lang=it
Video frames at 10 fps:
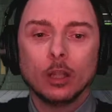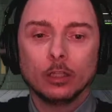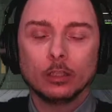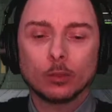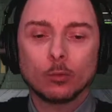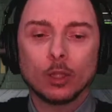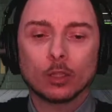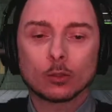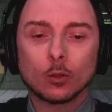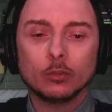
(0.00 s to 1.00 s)
in
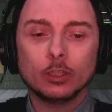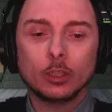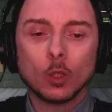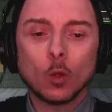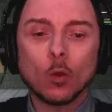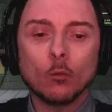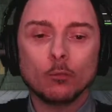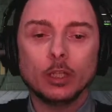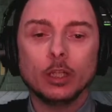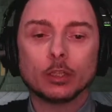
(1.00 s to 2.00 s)
questo video
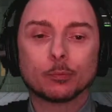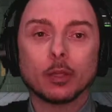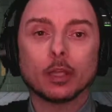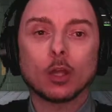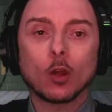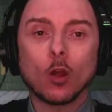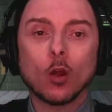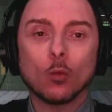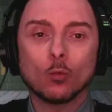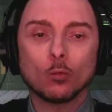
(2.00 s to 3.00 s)
vi
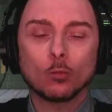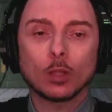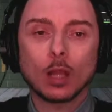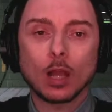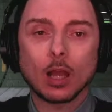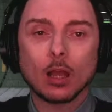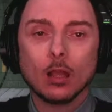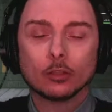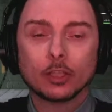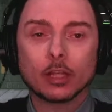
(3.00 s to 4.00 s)
spiegherò una
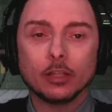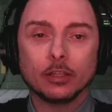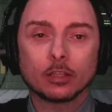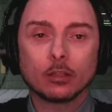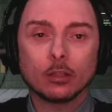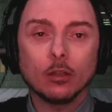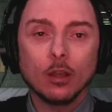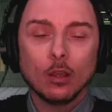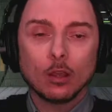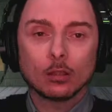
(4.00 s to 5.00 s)

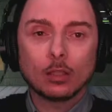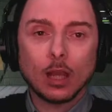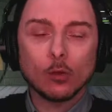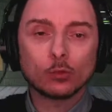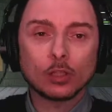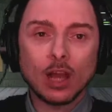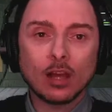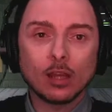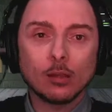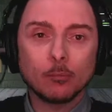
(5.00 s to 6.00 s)
checklist da
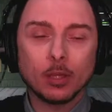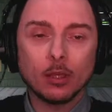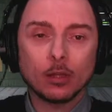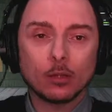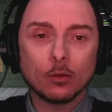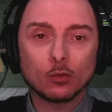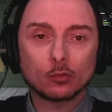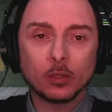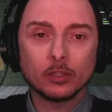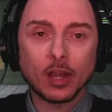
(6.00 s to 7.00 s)
usare per non
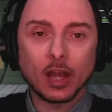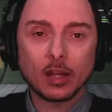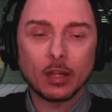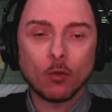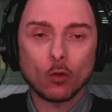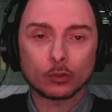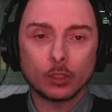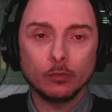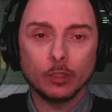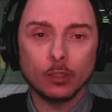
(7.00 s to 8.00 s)
sbagliare i vostri
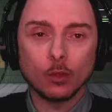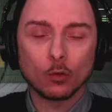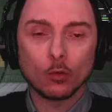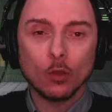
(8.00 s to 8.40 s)
video.